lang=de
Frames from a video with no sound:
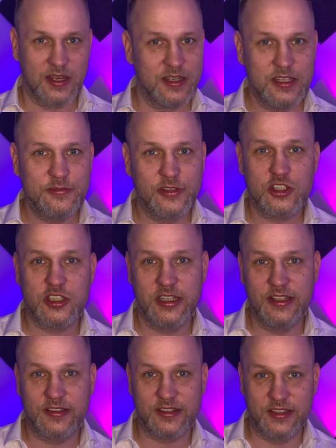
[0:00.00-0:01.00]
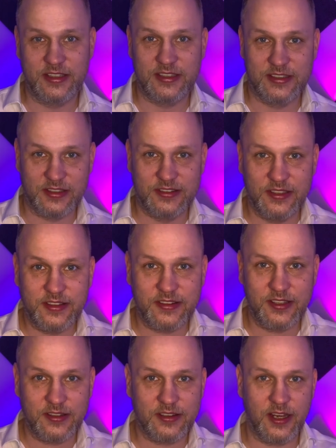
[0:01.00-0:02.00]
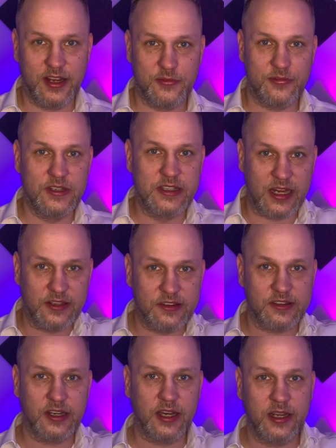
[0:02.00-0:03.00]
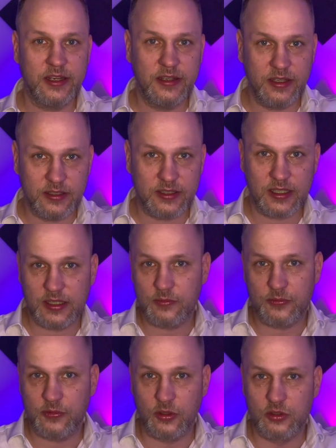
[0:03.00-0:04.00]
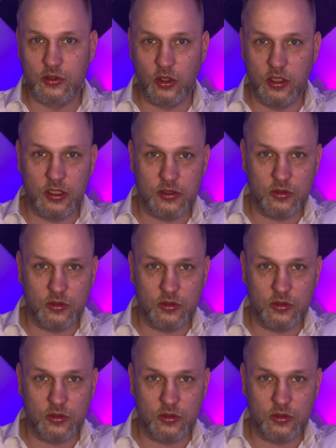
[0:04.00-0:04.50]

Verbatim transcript: Ich verstehe es nicht. Da sitzt jetzt ein Finanz der von Gold